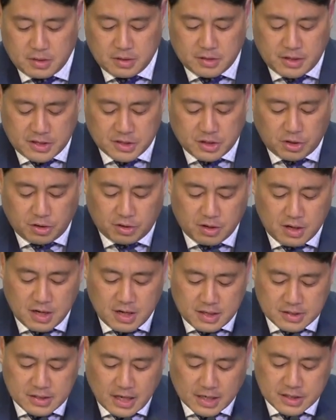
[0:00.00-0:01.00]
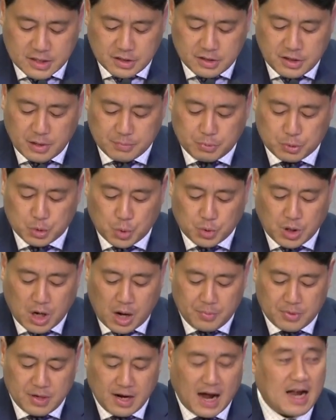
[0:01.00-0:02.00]
그래서 자신들의
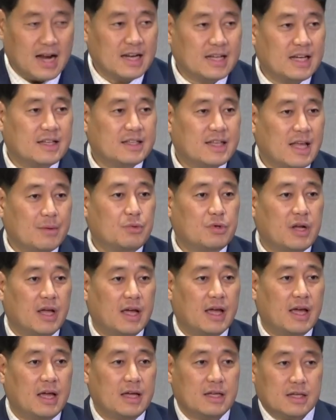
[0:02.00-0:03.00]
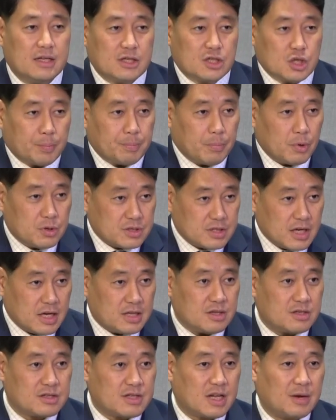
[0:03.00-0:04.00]
부족함을 알기 때문에 이 첫 번째
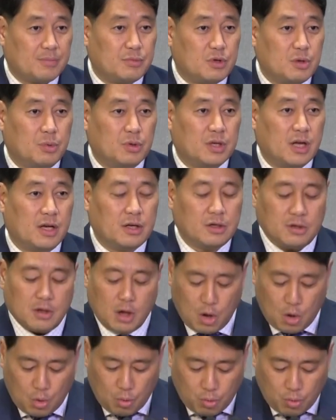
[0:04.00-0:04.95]
있는 사람들보다는